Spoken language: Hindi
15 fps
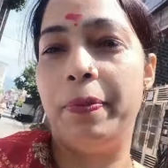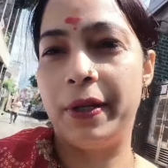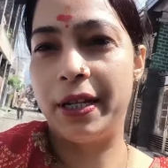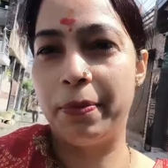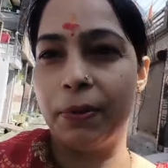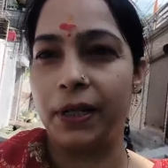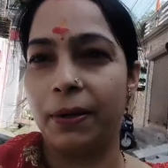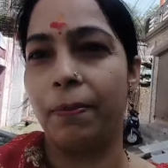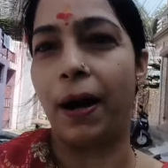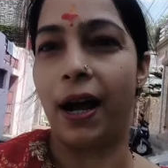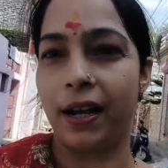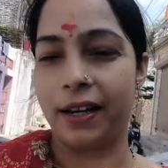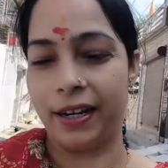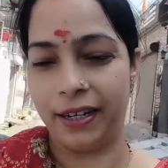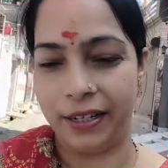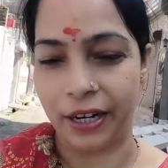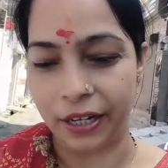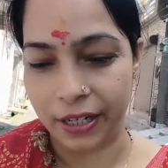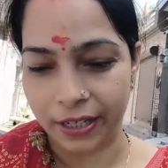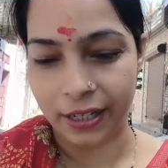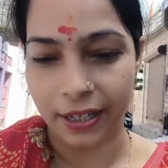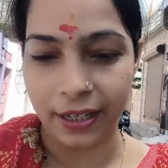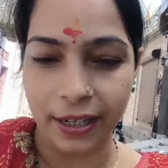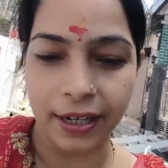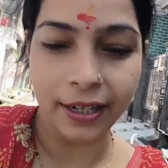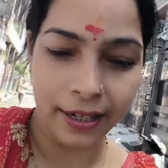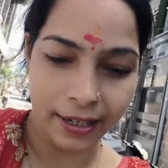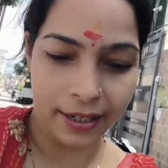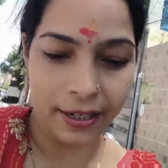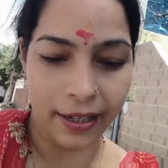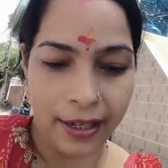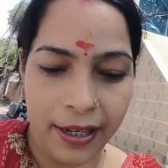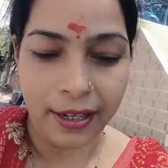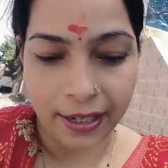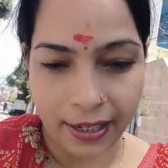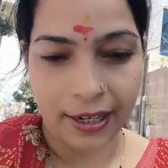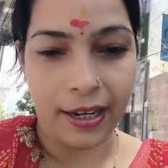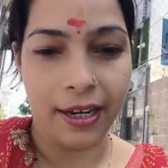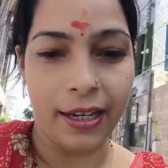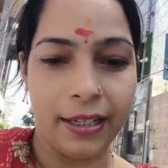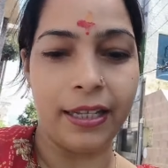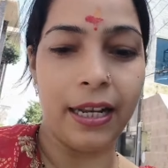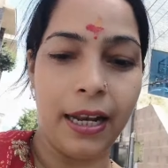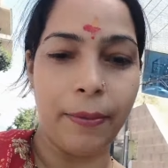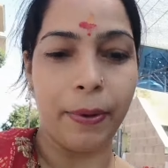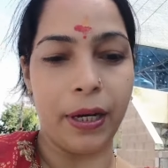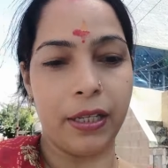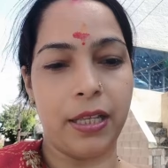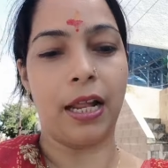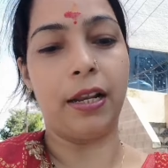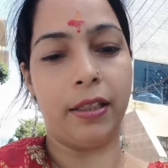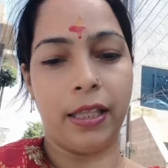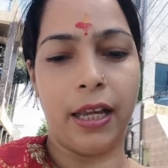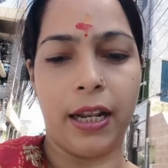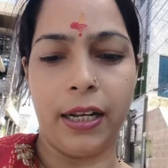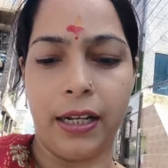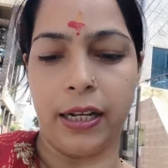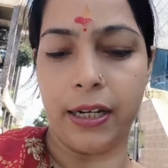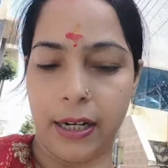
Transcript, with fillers: पीछे पीछे भाग रहे हैं जल्दी जल्दी इसीलिए मैंने सारी तैयारी कर